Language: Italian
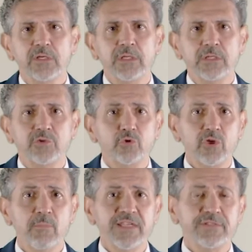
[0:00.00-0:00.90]
eh, sono
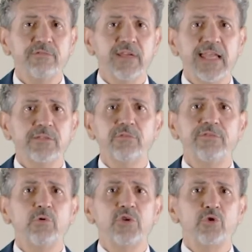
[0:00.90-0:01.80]
rimasti invariati
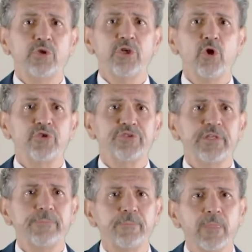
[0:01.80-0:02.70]
fino ai giorni
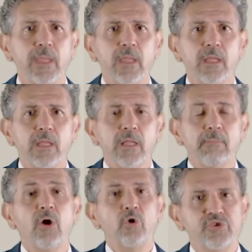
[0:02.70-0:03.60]
nostri,
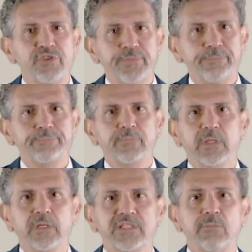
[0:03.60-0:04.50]
ma oggi
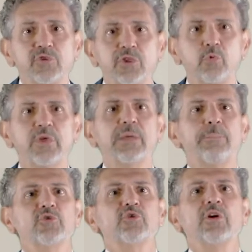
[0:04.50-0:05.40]
siamo sicuri che
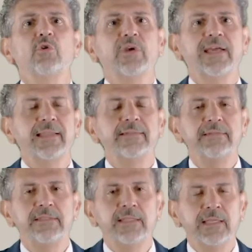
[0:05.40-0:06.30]
possono ancora
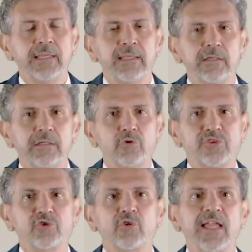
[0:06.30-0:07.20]
garantire lo
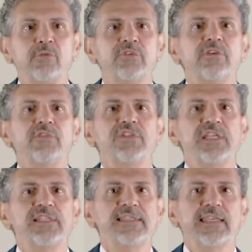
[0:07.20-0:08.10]
stesso grado di
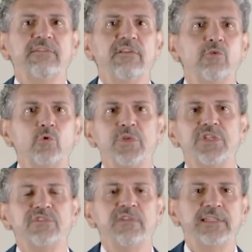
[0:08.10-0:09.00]
efficienza che avevano
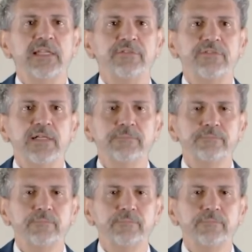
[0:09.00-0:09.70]
15-20 anni fa?